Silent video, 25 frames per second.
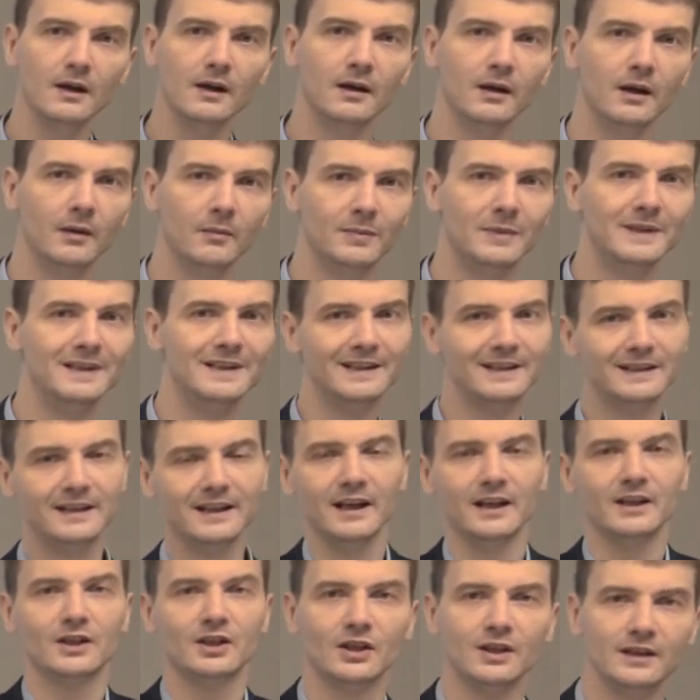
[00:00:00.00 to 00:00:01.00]

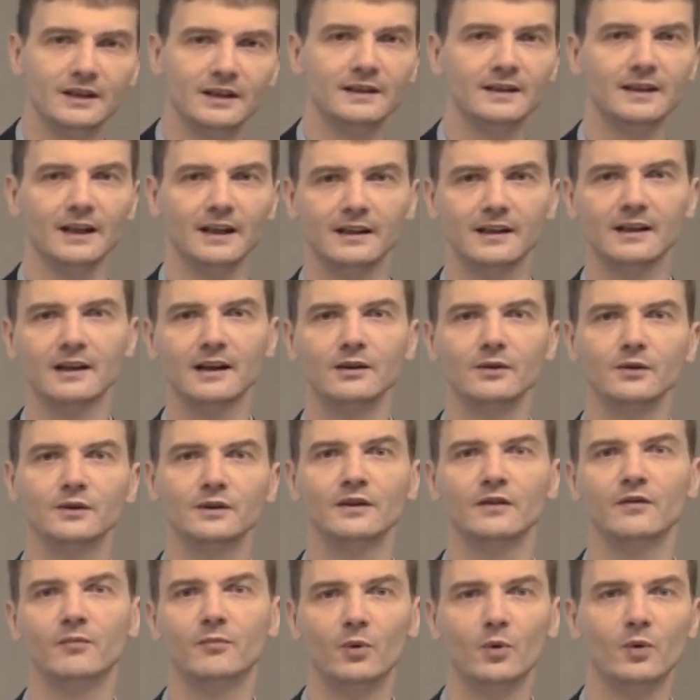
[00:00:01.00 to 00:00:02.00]
50-60 э,
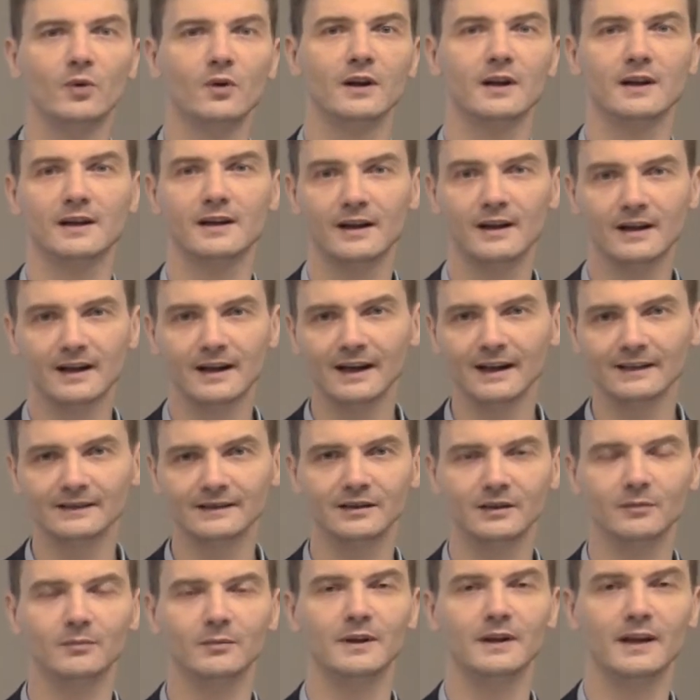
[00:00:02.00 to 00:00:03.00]
градусов по
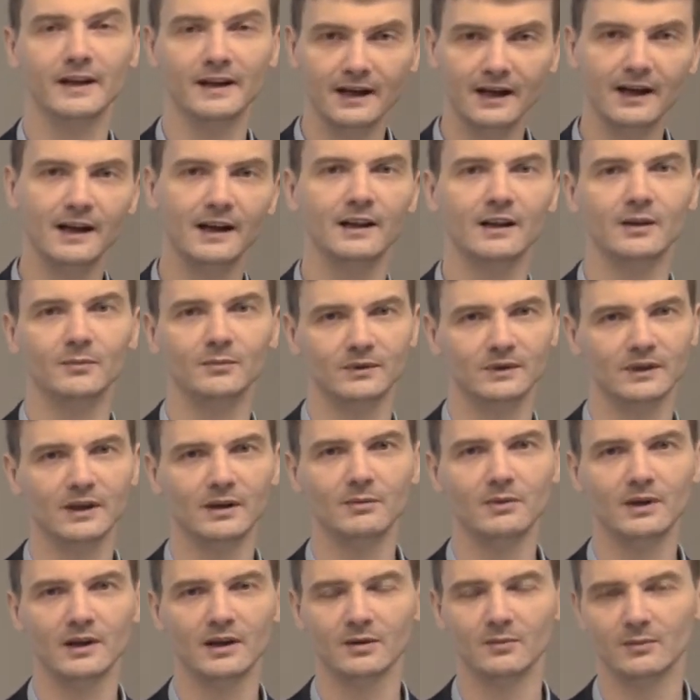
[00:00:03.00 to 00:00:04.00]
разным реальным
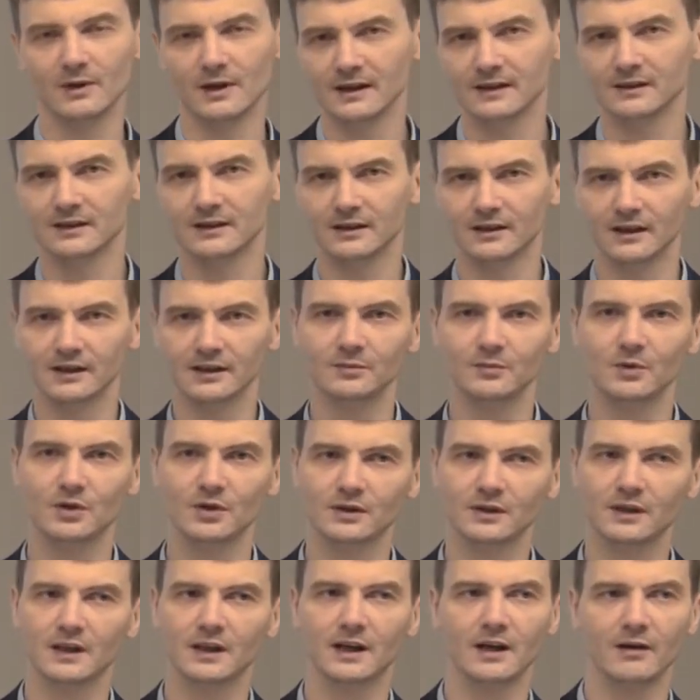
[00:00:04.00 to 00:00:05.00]
замерам разных
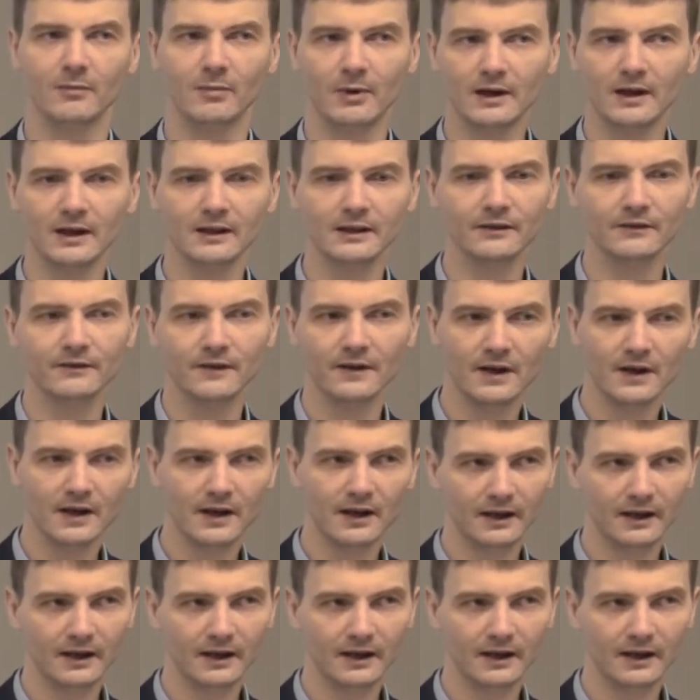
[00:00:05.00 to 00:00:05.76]
космических аппаратов.